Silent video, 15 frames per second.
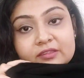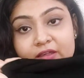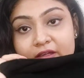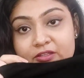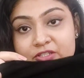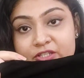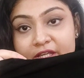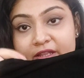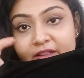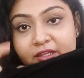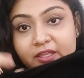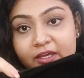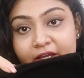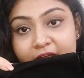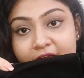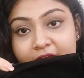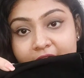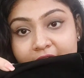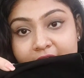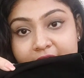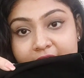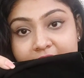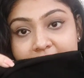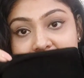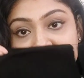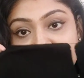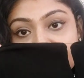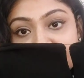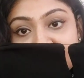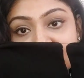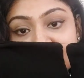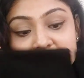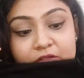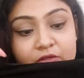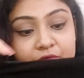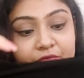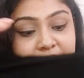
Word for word: चेन दिया गया है इस तरह से आप देख सकते हो तो